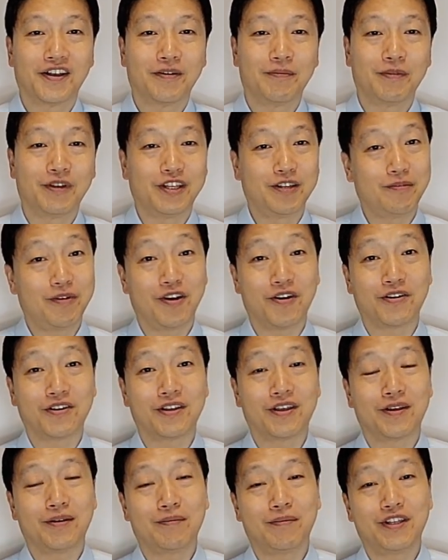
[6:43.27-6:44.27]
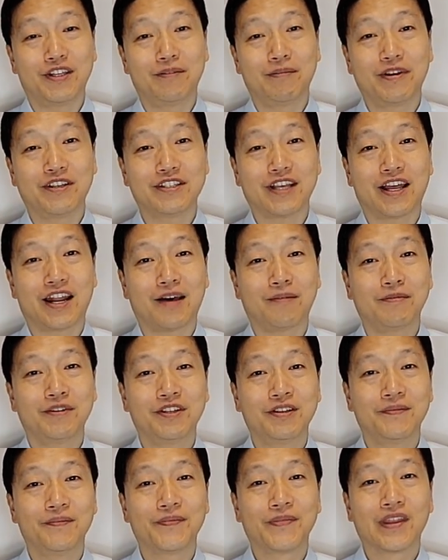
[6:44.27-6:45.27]
믿음의, 믿음의
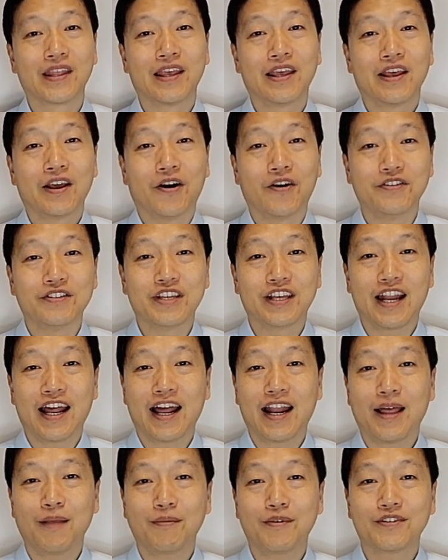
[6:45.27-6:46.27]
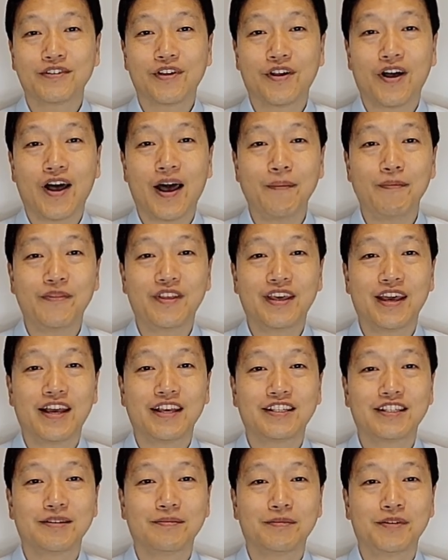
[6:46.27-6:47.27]
사람은 언제나 하나님께서 함께
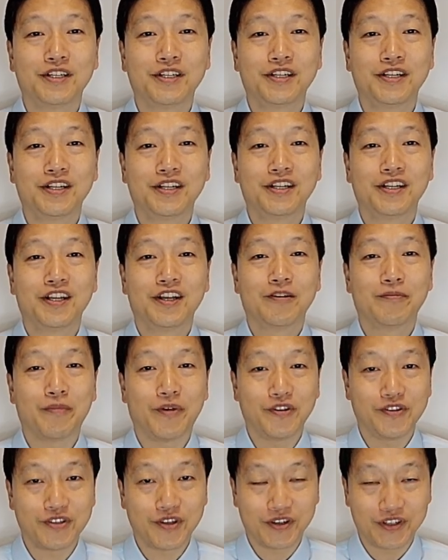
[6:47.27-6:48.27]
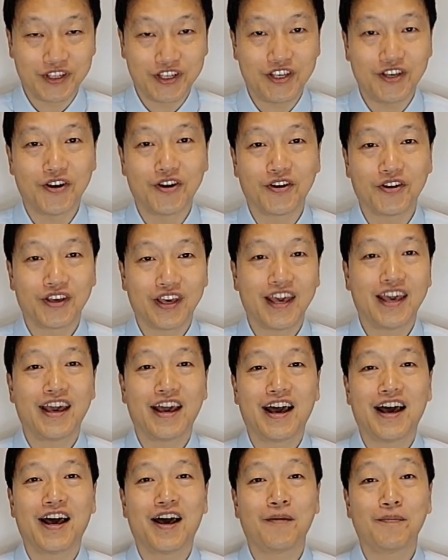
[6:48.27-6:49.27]
하심을 먼저
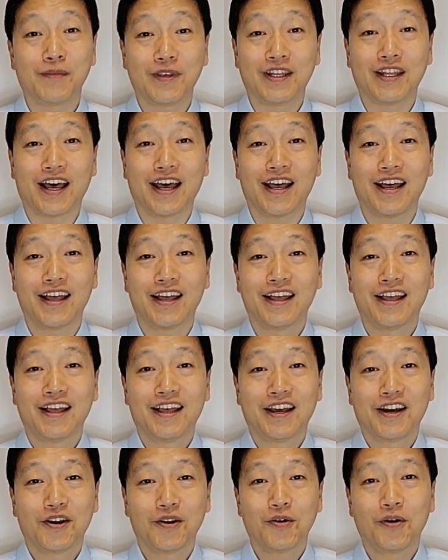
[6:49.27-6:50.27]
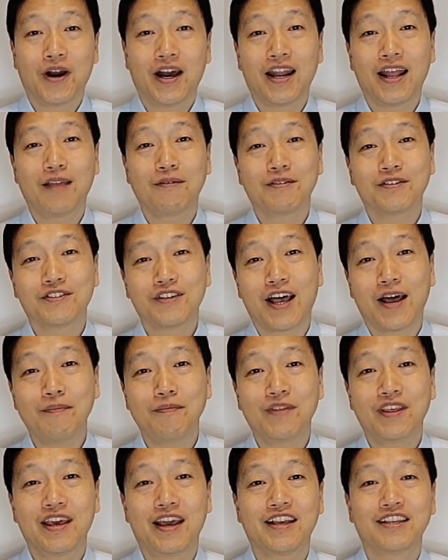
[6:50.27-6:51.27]
기억해야 합니다. 그리고 하나님께서
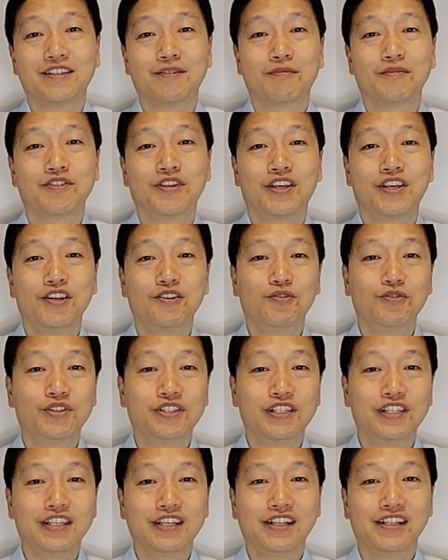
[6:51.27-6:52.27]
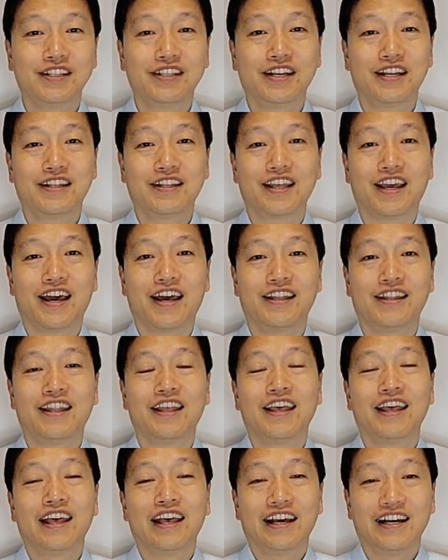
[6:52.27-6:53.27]
함께 하시면서 이루신 일들에 대한
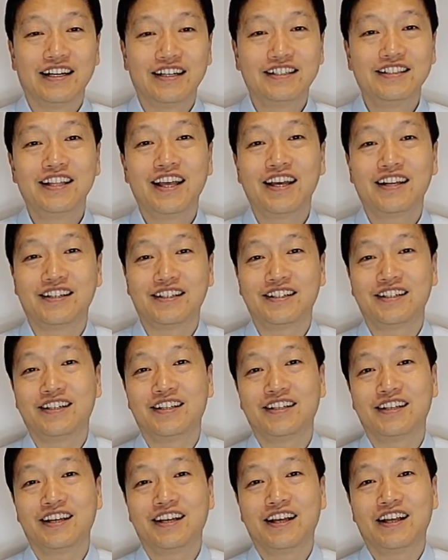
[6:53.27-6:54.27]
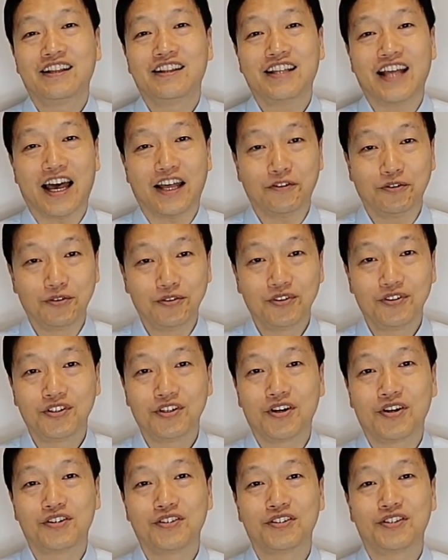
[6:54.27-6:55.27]
은혜를 나누는
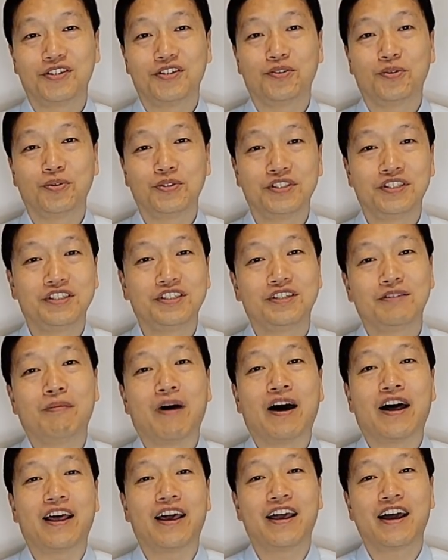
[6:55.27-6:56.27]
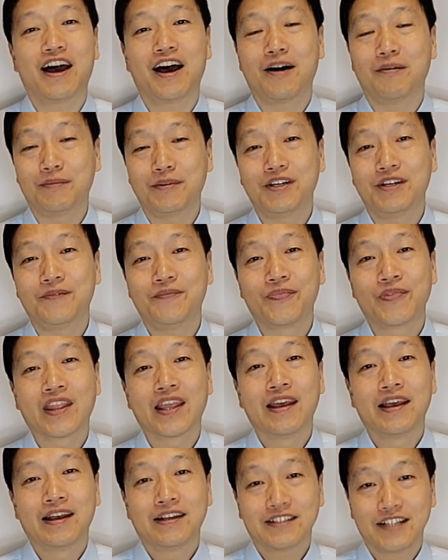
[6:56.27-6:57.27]
것을 놓치지 말아야 함을
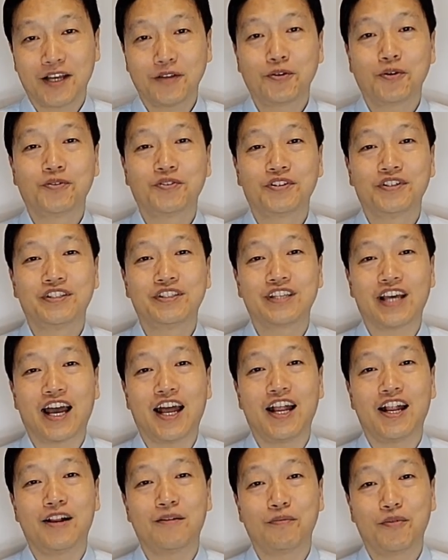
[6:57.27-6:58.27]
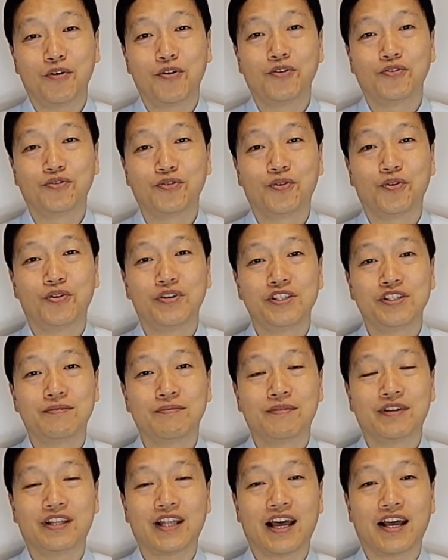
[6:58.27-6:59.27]
사도들은 잘 보여주고
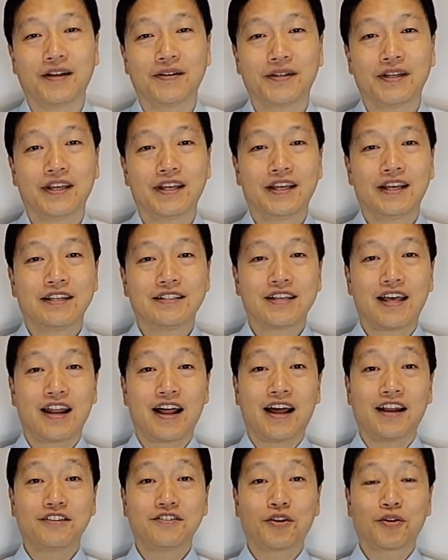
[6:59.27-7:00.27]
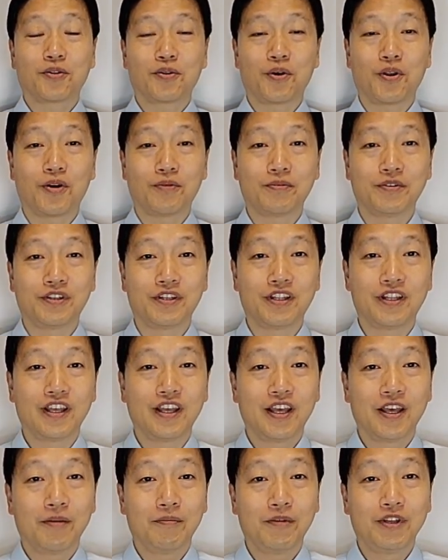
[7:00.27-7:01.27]
있습니다. 사랑하는 성도 여러분,
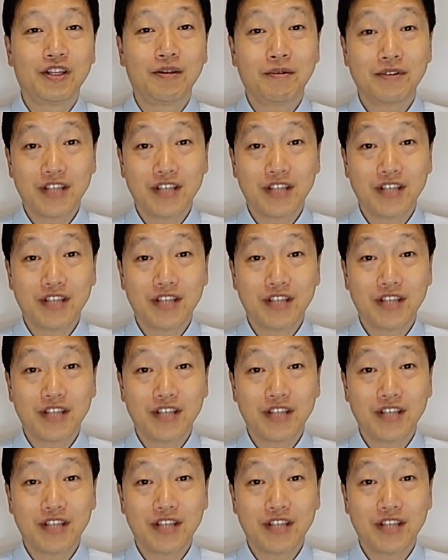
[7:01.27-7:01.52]
믿음의